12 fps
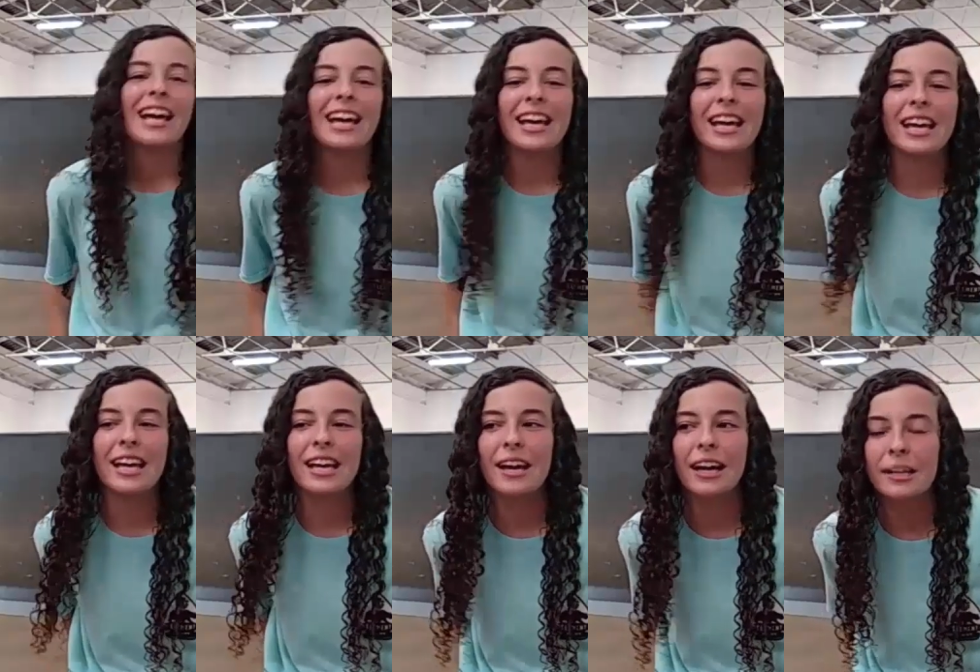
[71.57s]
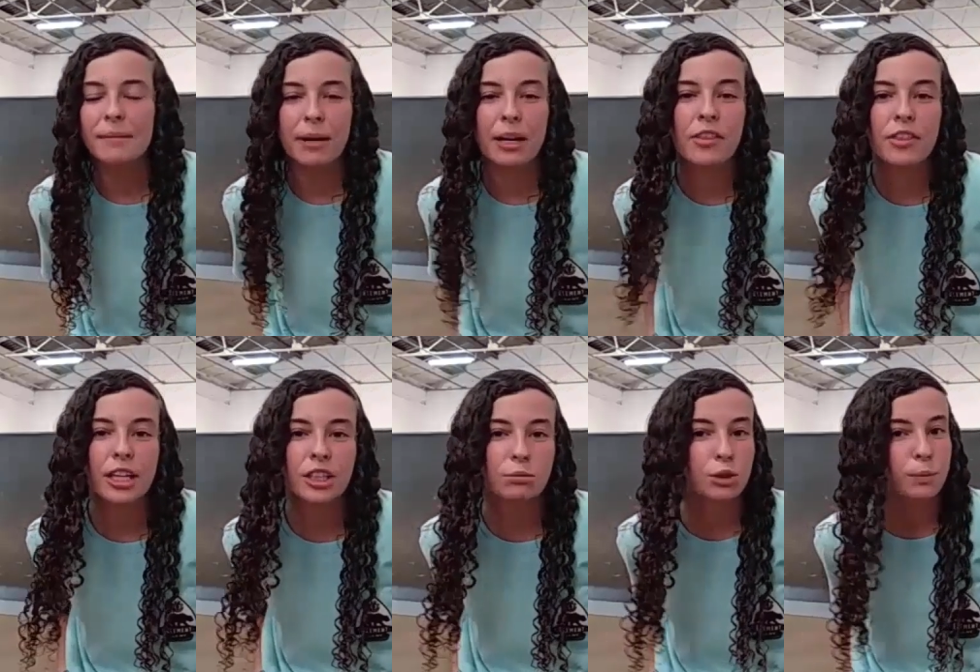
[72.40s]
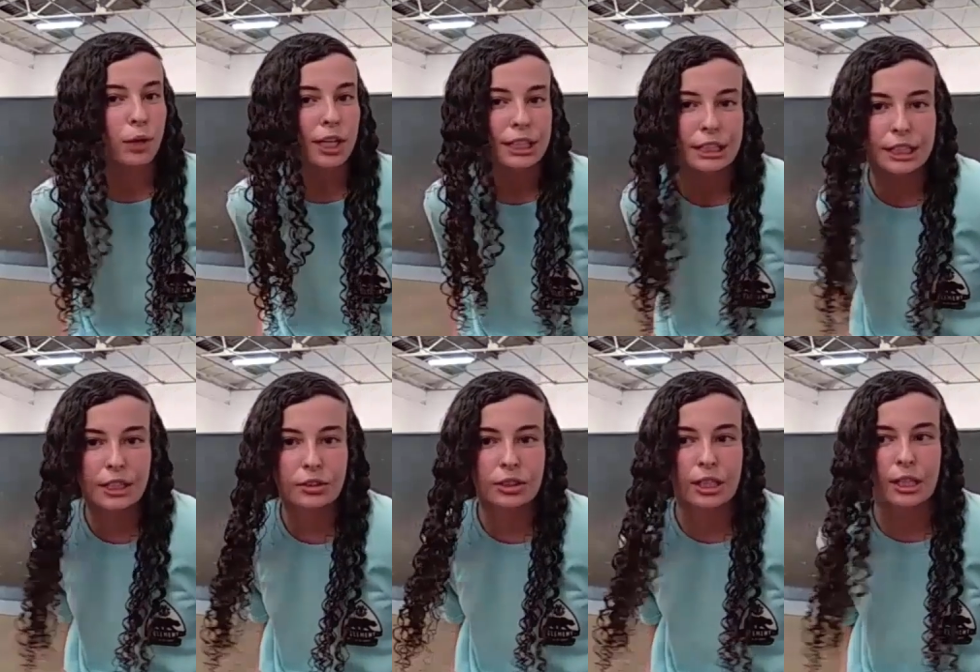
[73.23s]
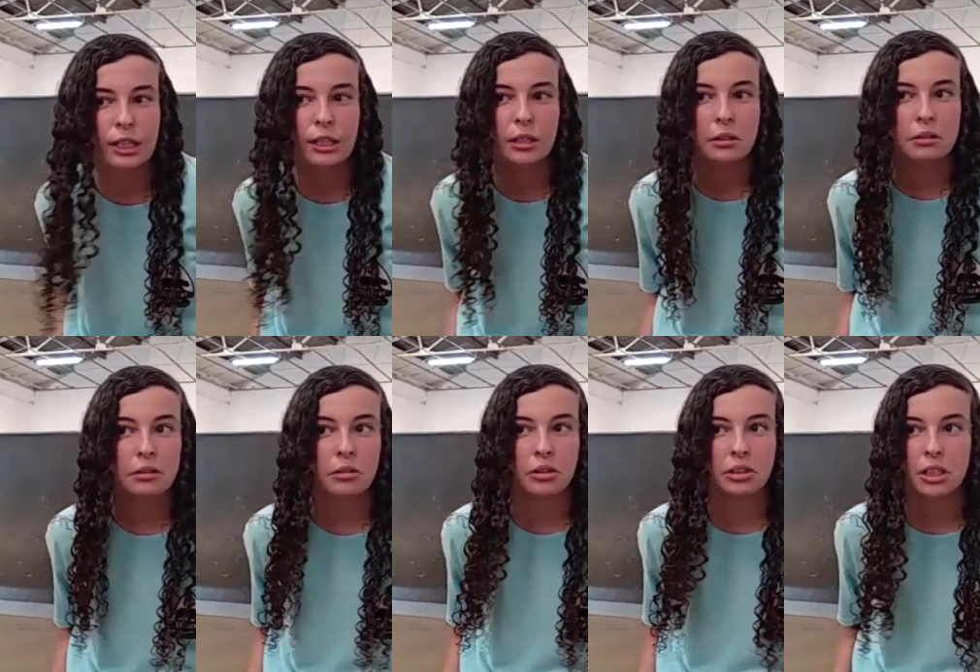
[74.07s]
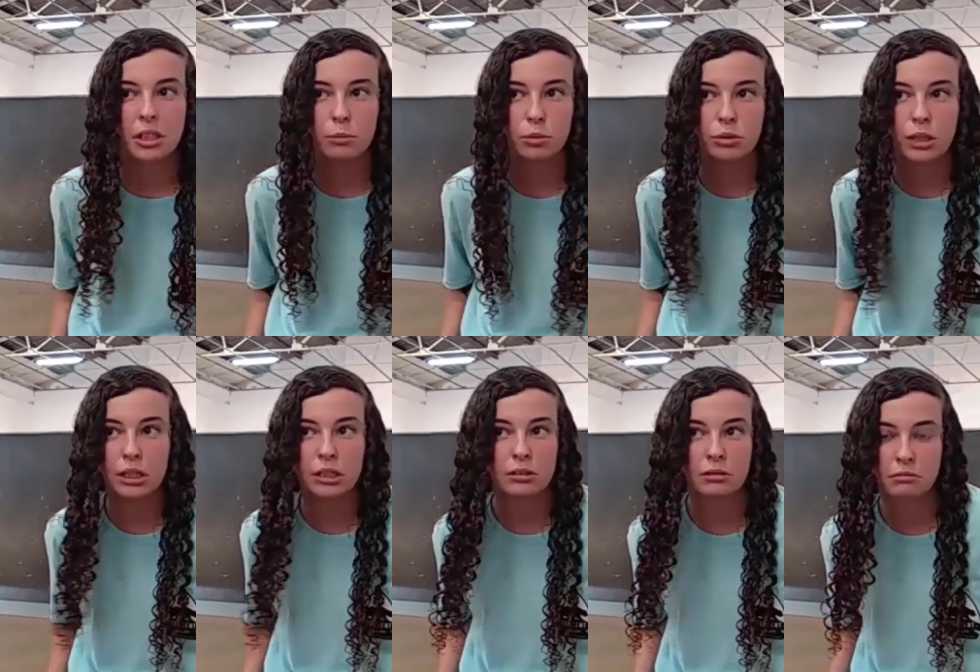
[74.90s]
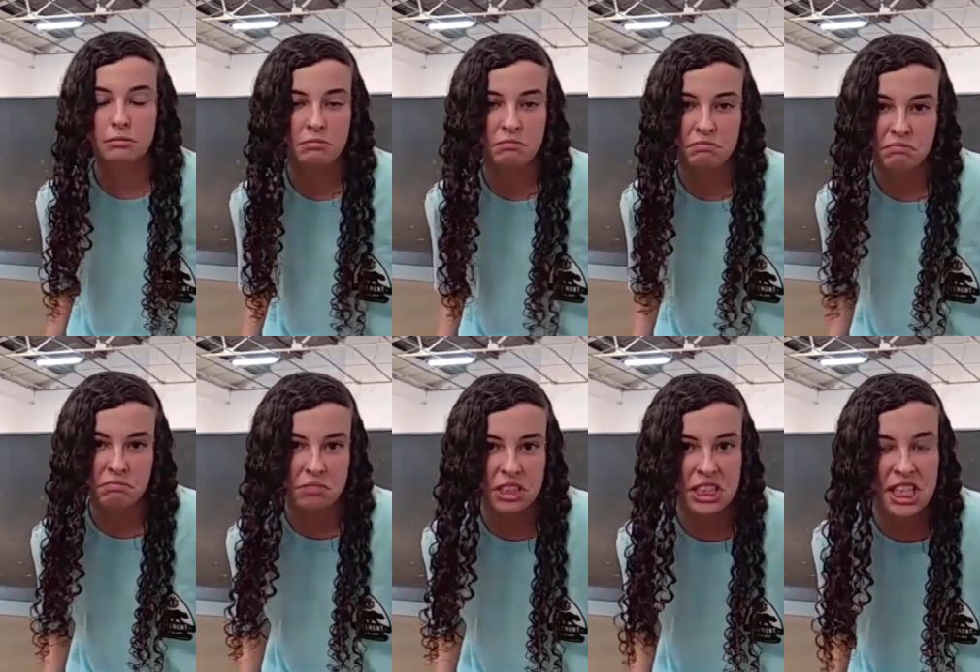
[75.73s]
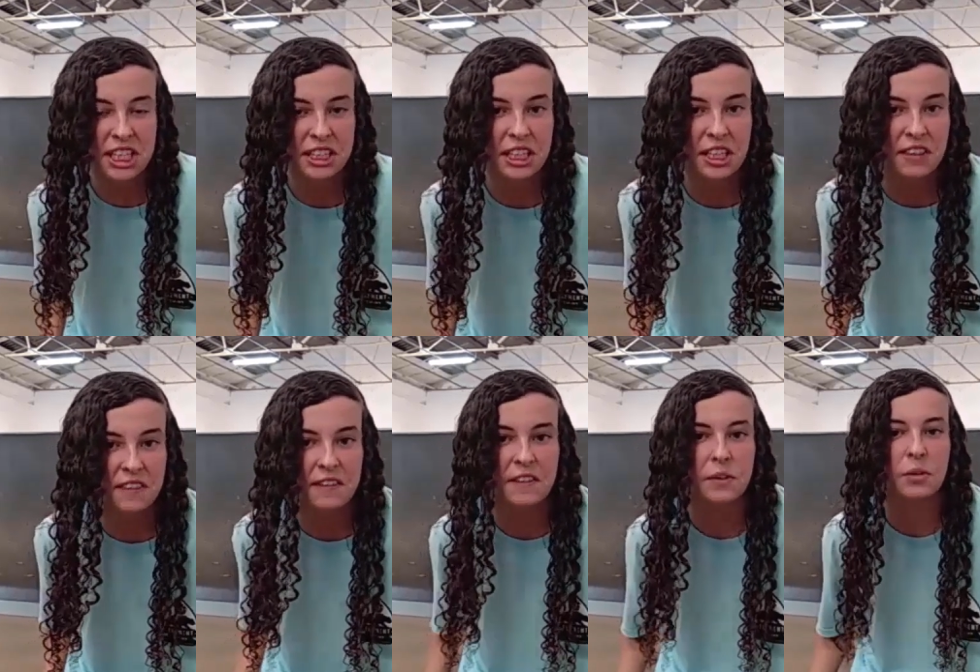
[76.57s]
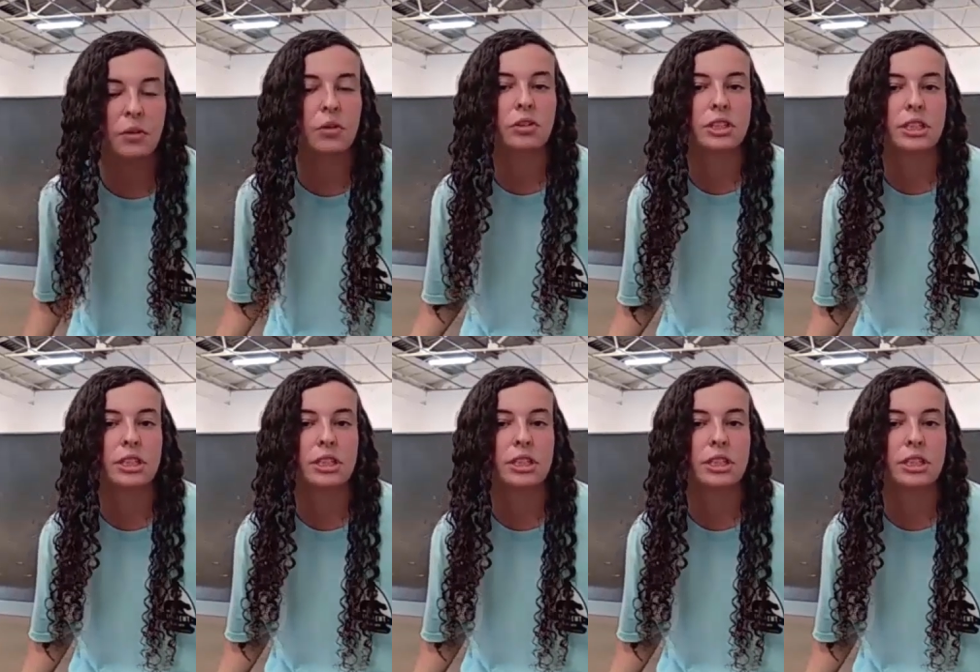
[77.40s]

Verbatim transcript: Eh, aquí en Valencia somos pocas chicas, o sea, creo que seremos unas 7, 5, no